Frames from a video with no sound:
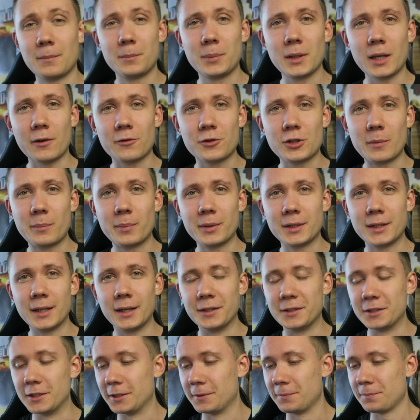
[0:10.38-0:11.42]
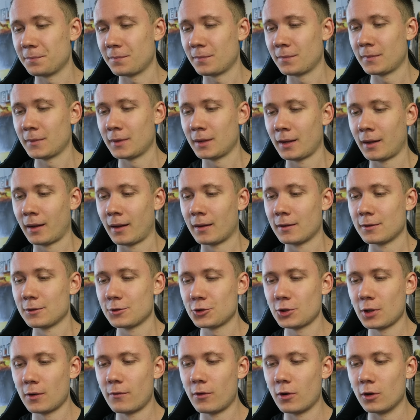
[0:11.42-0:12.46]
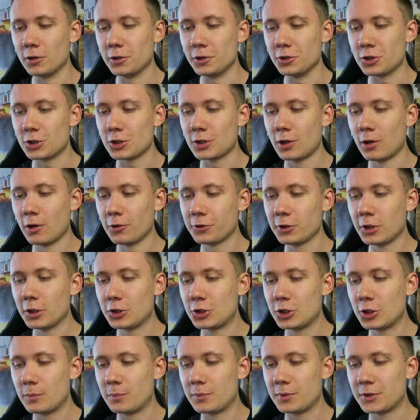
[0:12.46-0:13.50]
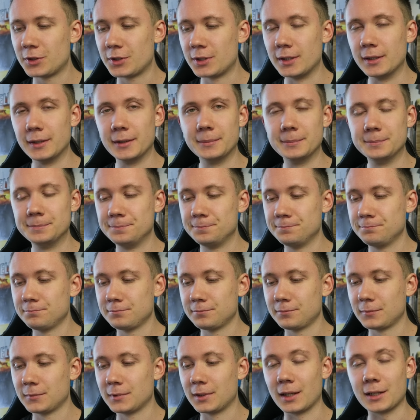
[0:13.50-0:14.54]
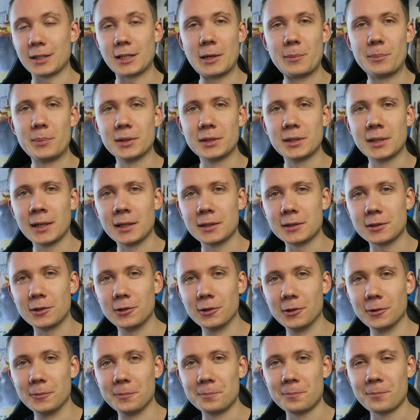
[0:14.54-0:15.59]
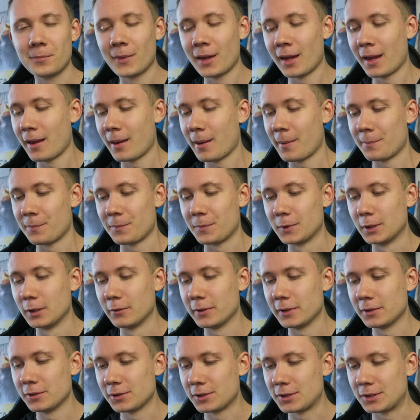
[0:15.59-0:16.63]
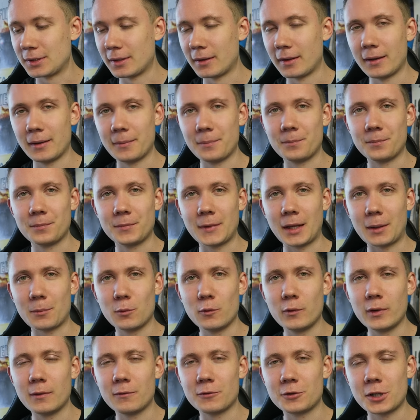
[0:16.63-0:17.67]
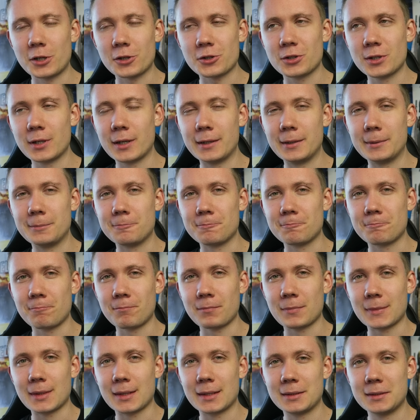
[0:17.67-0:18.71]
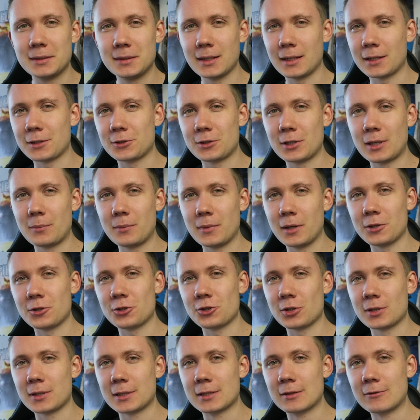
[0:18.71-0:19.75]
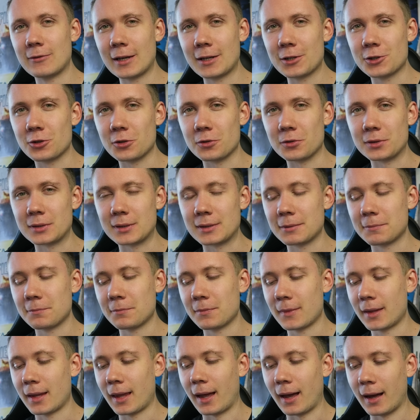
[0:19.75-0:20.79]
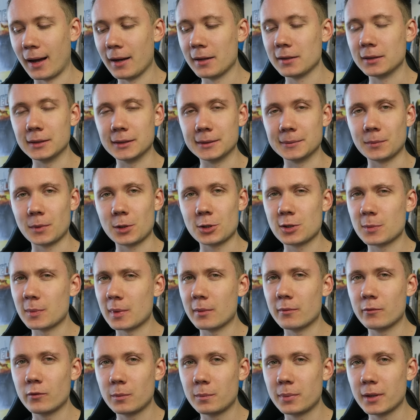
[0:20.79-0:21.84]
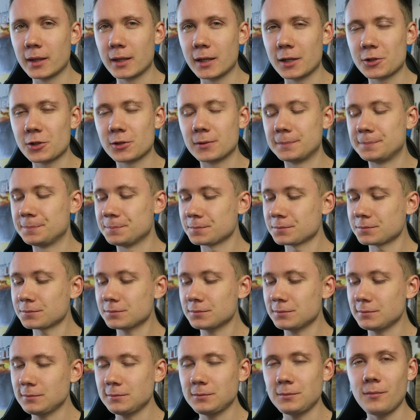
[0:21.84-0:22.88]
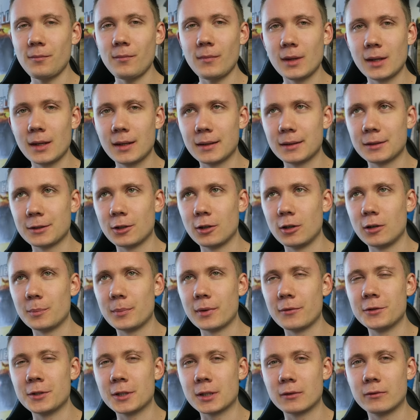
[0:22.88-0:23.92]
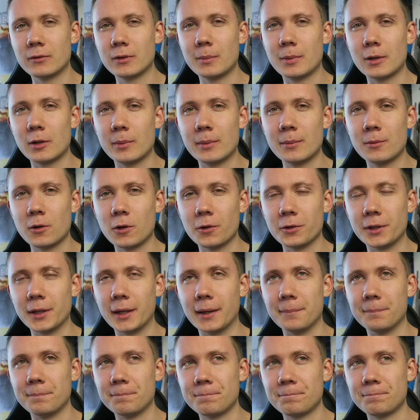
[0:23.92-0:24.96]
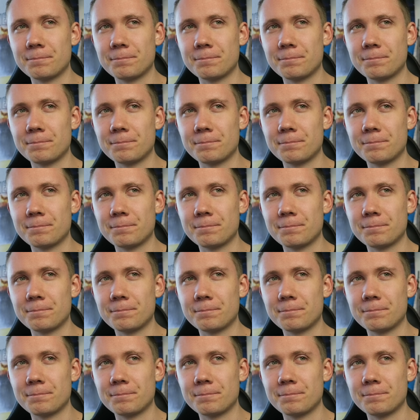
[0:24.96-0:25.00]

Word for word: Pierwsze pytanie. Co wolisz, koty czy psy? Takie pytanko. No więc, e, tak mówiłem wcześniej, nie chcę mieć zwierząt, ale jeżeli miałem wybierać, to kim wybrałbym kota.